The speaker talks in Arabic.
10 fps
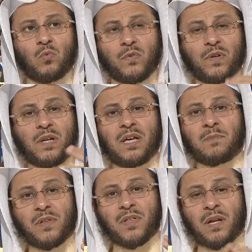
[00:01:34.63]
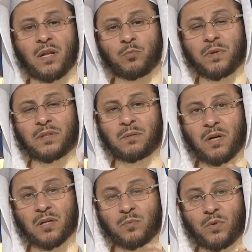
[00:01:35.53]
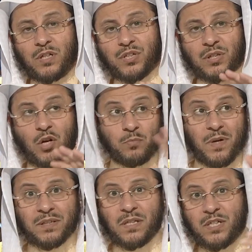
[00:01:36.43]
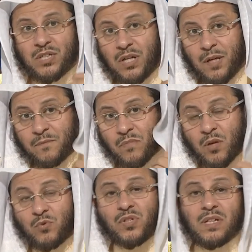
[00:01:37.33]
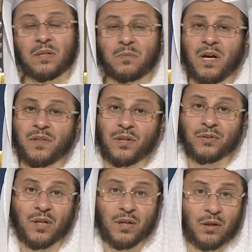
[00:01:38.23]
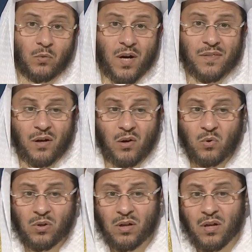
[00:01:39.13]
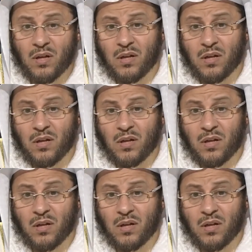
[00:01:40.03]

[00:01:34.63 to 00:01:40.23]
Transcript: وفي الليل مثلا أو بين المغرب والعشاء أو بعد العشاء يصلي بهذه الطريق وهذا قول